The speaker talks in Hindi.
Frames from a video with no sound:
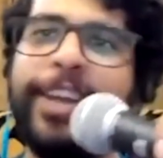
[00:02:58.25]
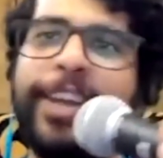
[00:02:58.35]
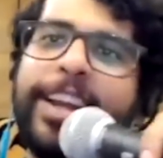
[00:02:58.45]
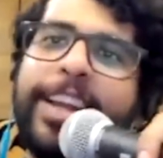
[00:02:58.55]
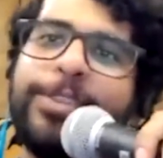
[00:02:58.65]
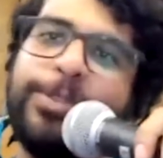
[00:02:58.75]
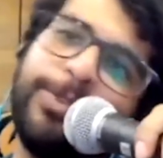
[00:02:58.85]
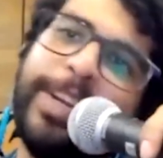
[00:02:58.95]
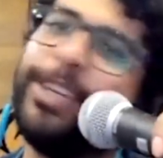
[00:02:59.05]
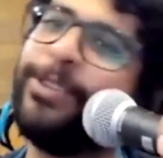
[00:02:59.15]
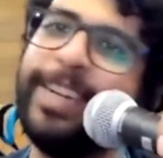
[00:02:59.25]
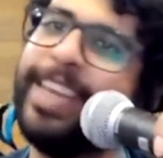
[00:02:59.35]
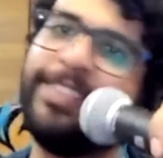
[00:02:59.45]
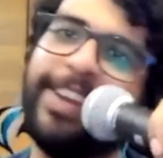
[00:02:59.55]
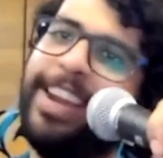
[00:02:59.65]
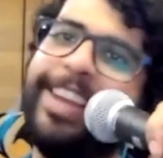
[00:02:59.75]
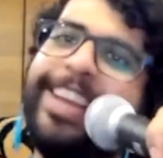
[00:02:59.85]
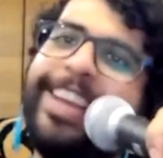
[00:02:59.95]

फिर अगला शो तो लेट होने ही वाला है